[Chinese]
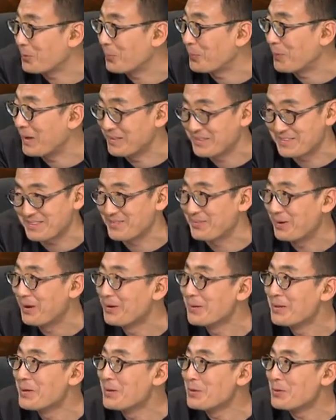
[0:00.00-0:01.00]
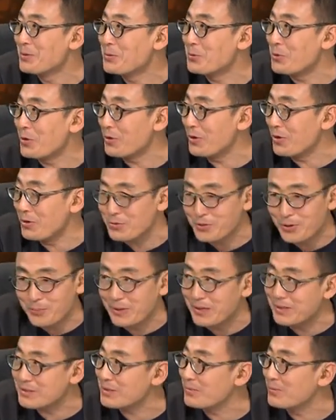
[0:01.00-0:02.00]
崇拜，传统越越越
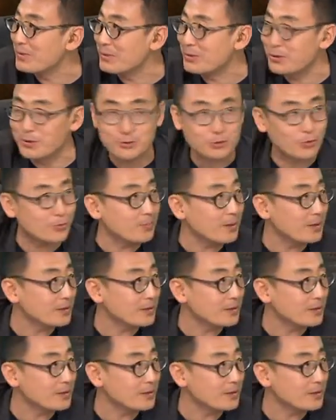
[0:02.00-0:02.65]
没什么越崇